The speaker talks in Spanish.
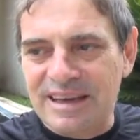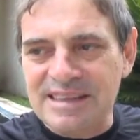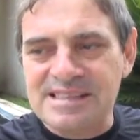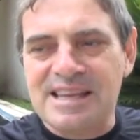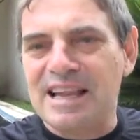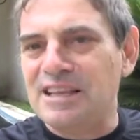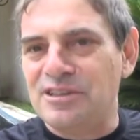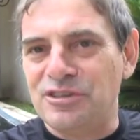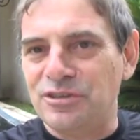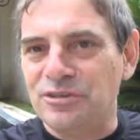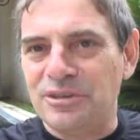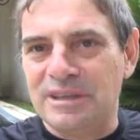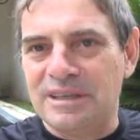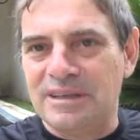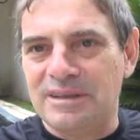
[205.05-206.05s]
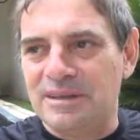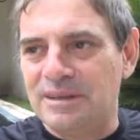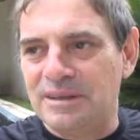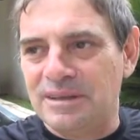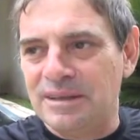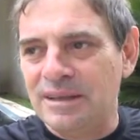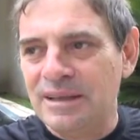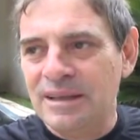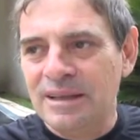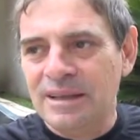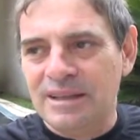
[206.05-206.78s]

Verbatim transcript: cansancio, de,